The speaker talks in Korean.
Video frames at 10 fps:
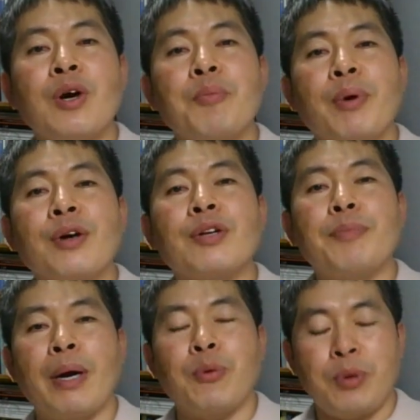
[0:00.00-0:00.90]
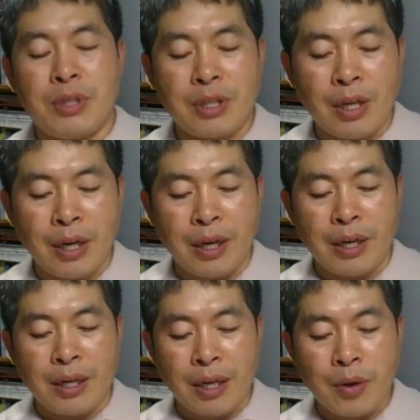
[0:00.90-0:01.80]
벌을 받고
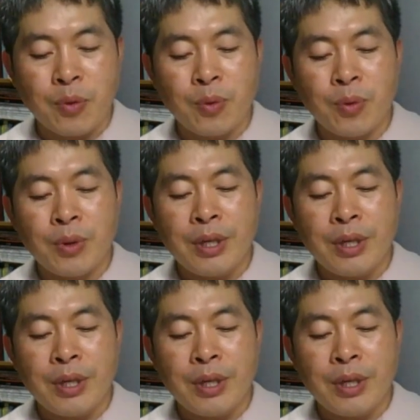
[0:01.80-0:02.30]
있다라고